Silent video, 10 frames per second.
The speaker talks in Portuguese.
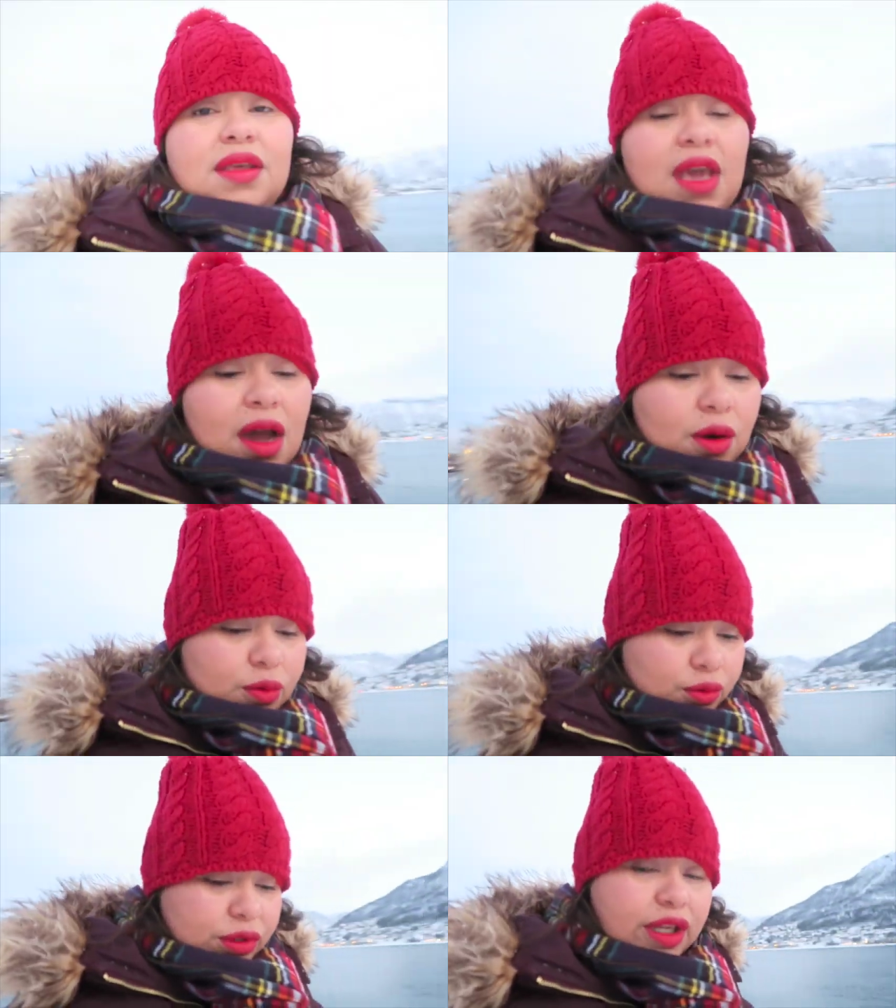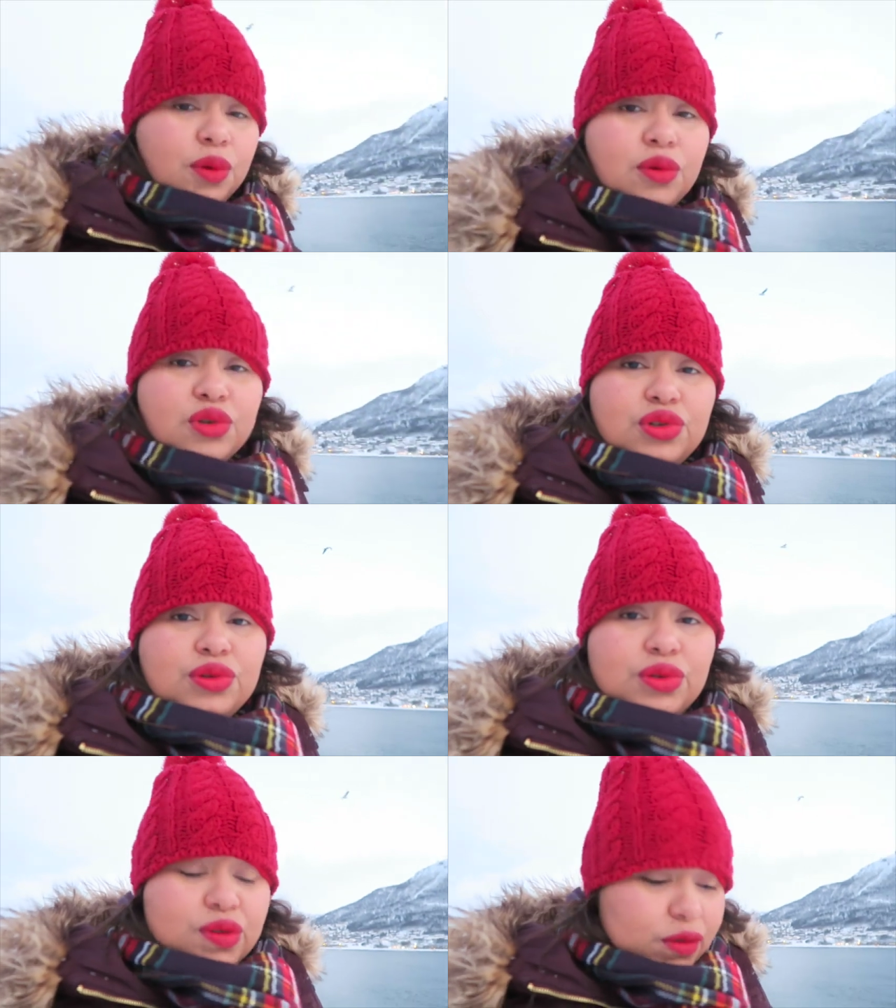E é algo tão
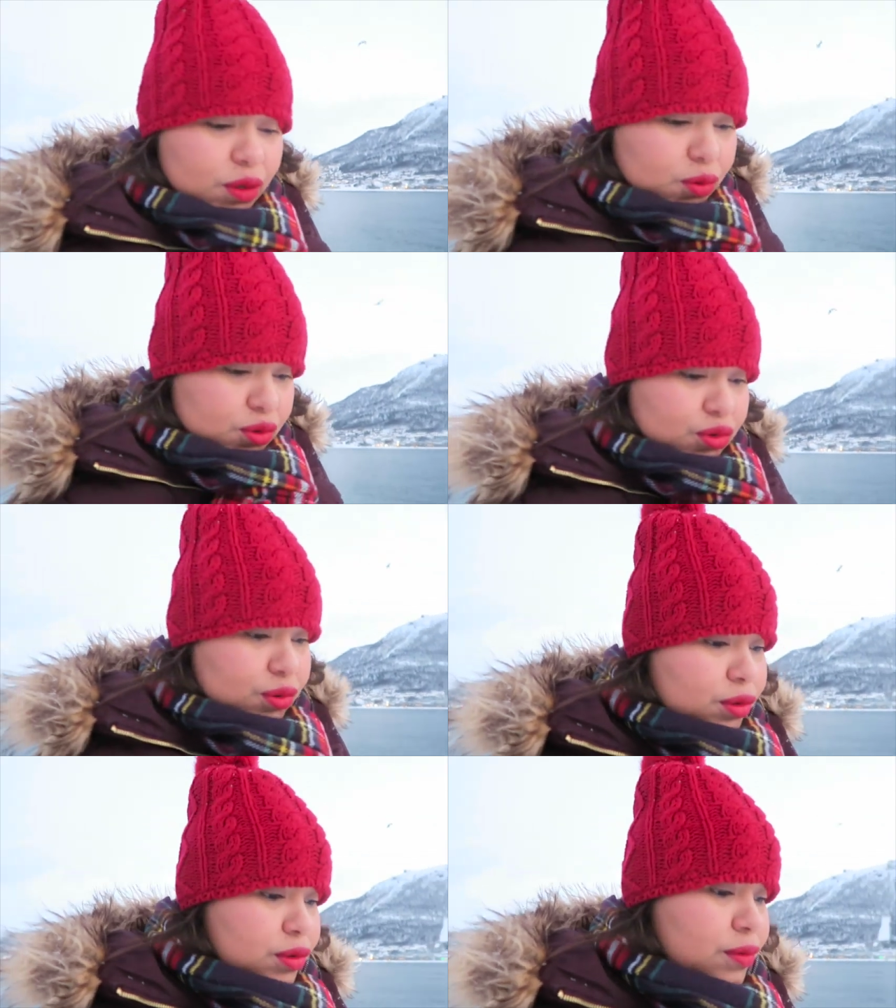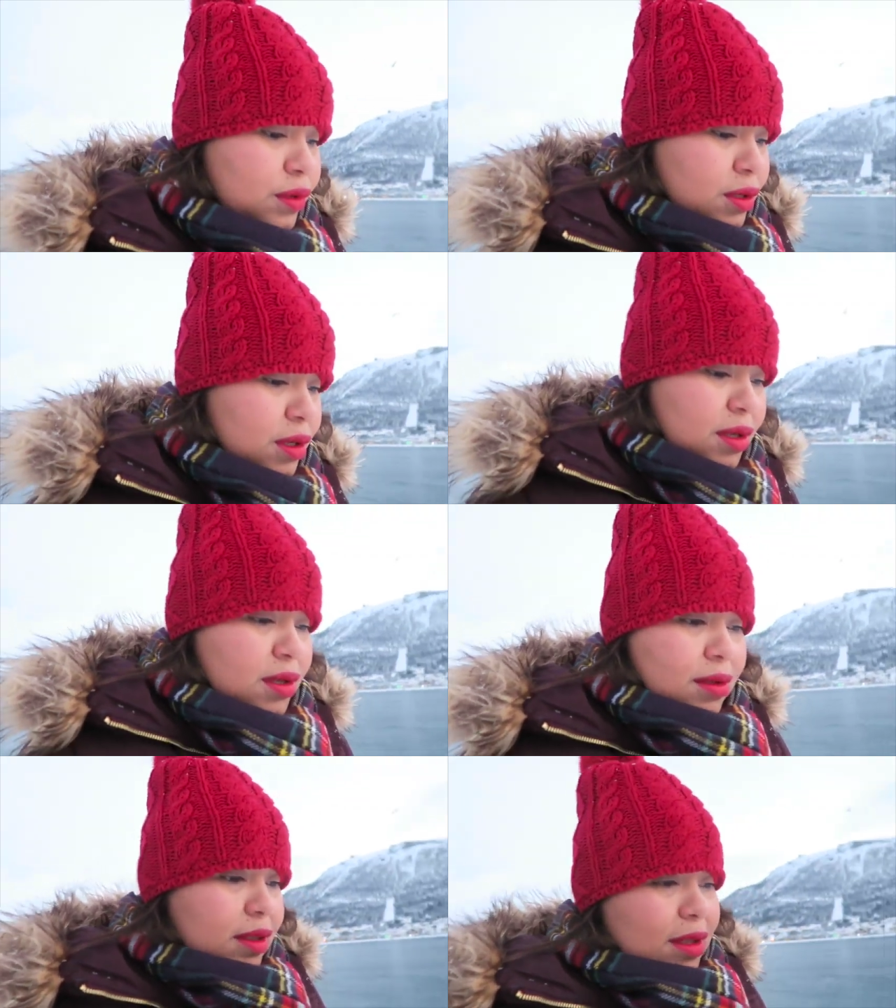gostoso, tão gostoso,
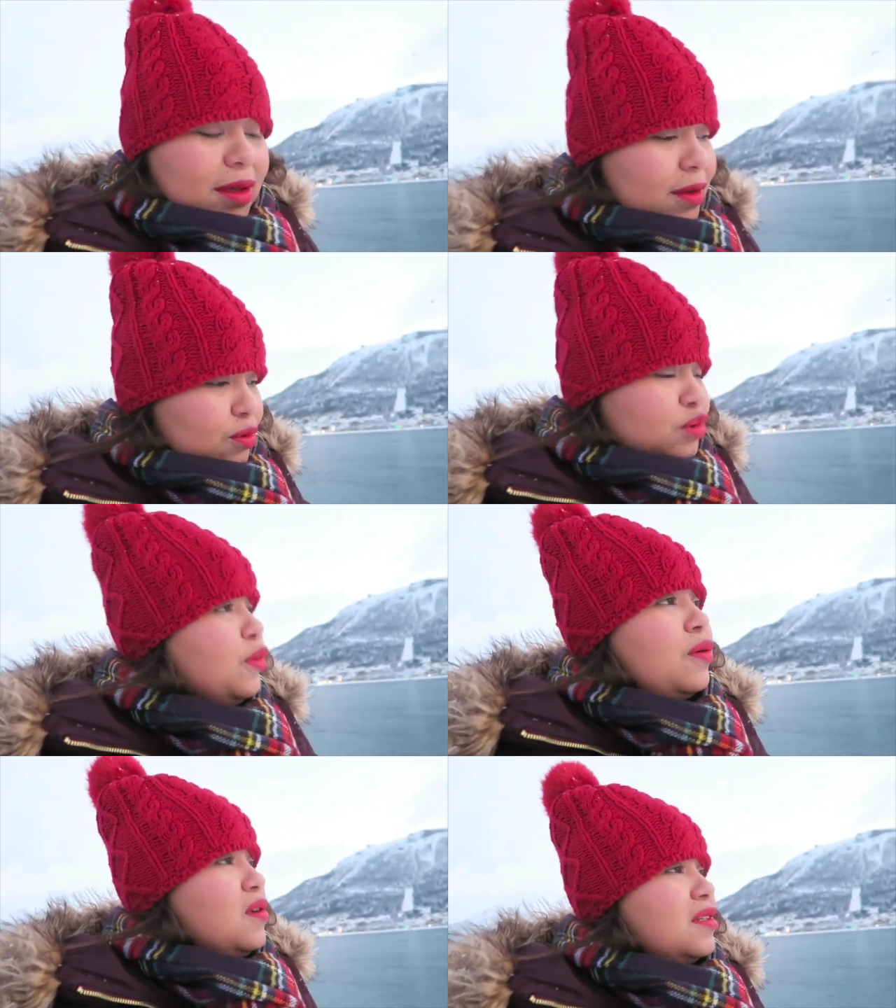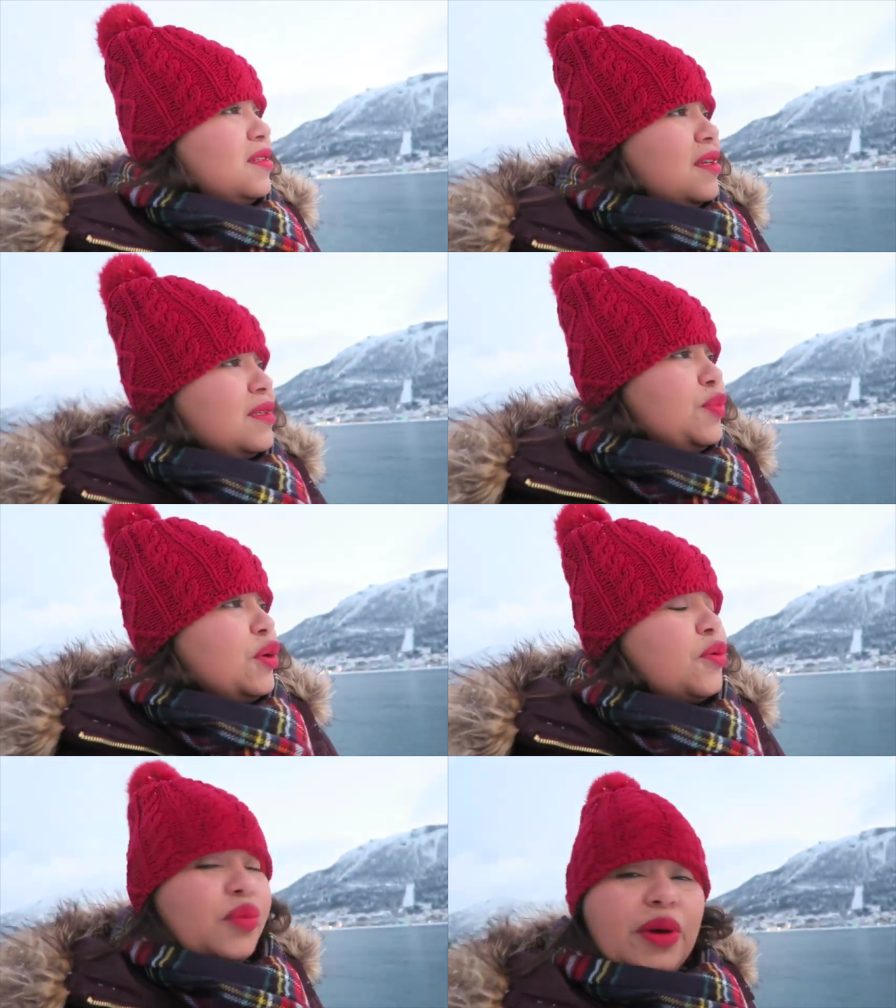que a última coisa que você se
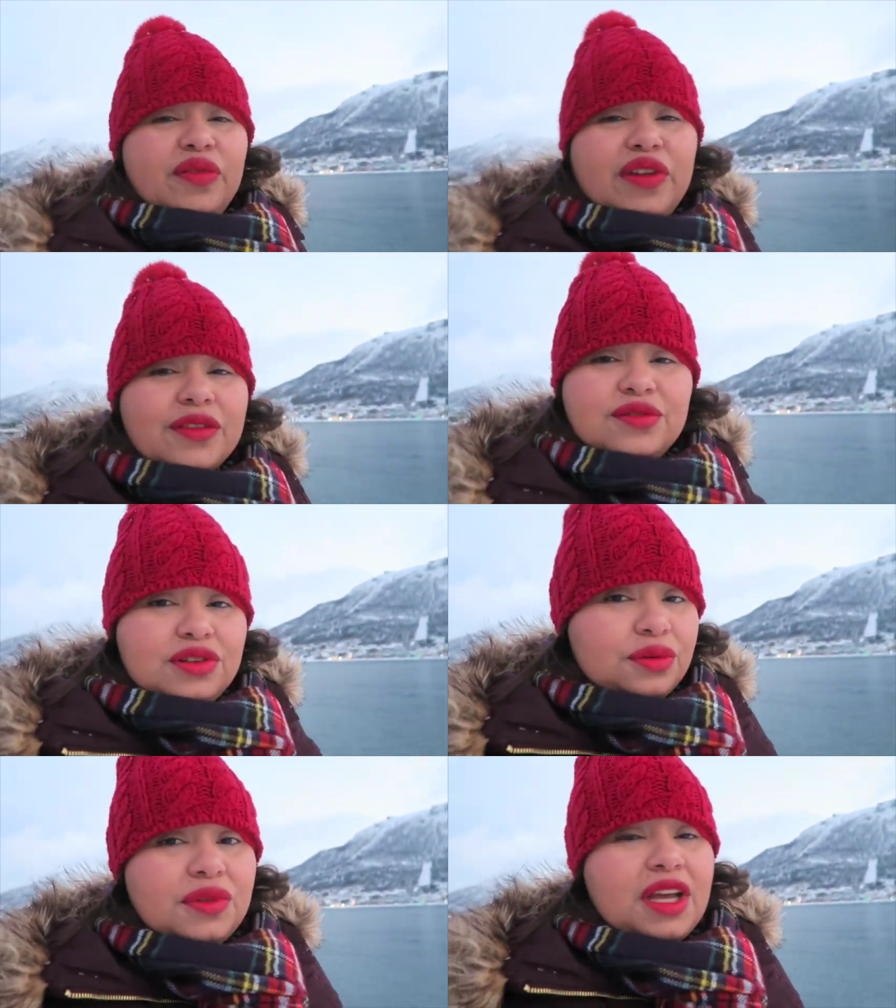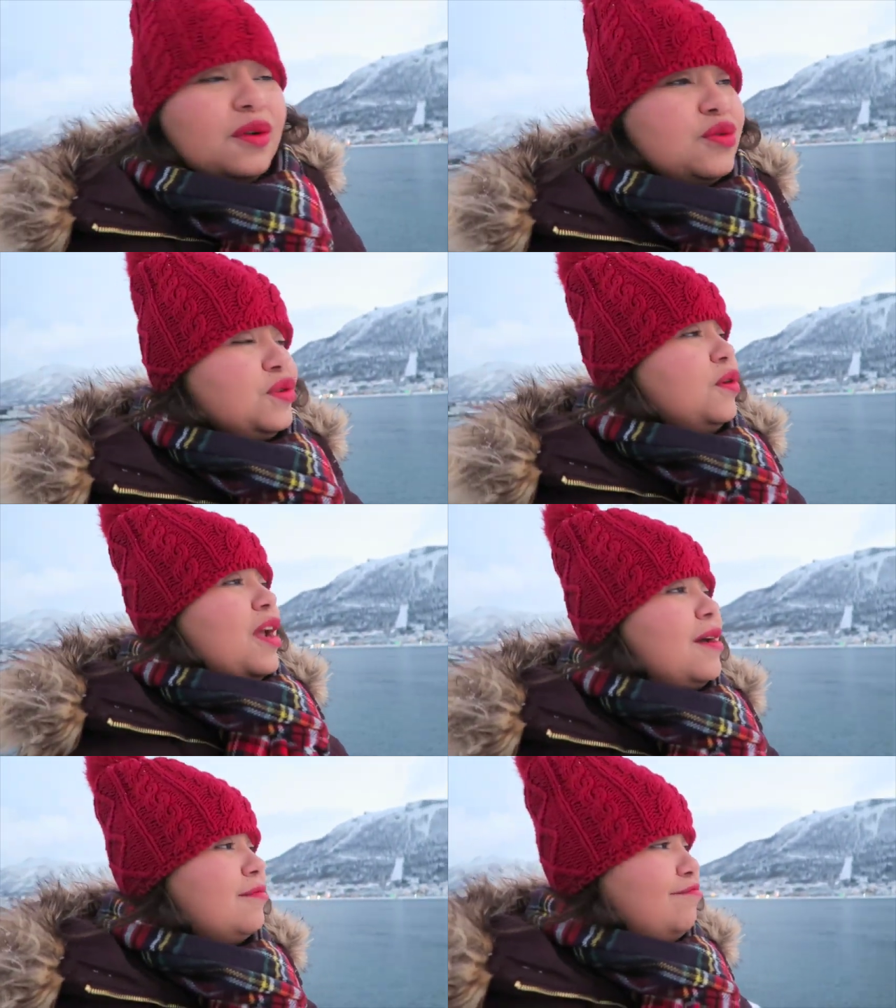preocupa é o fato de não ter luz
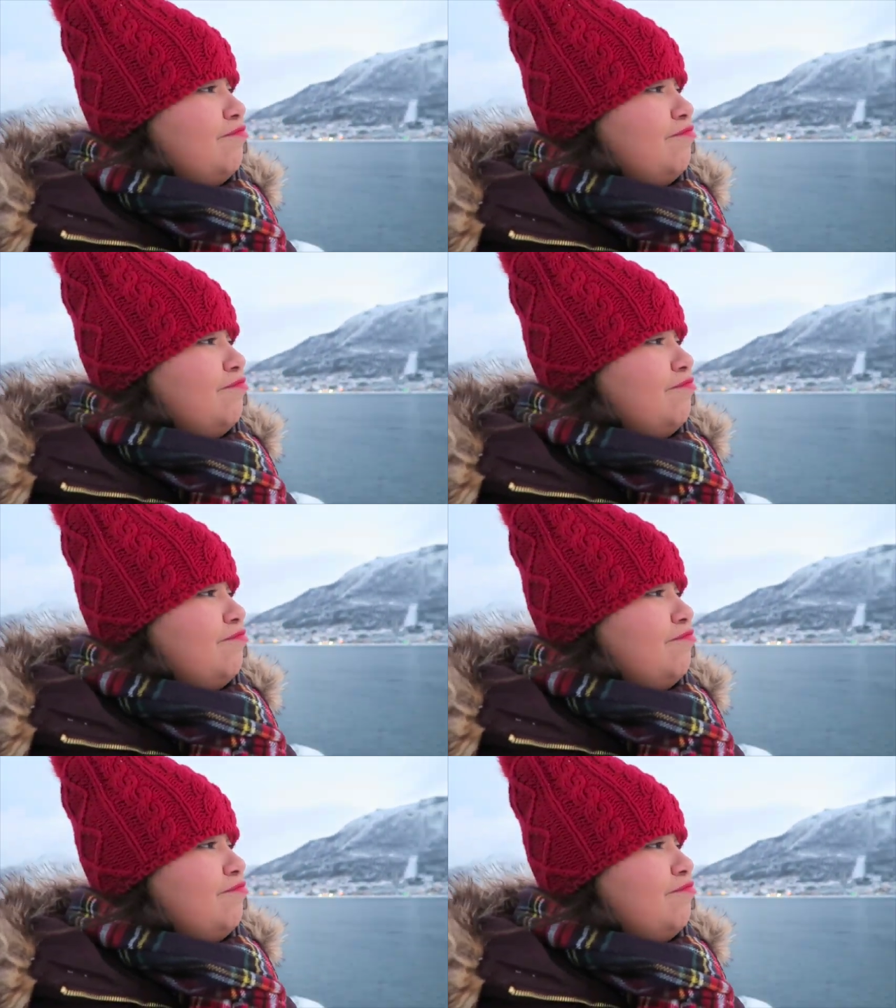solar.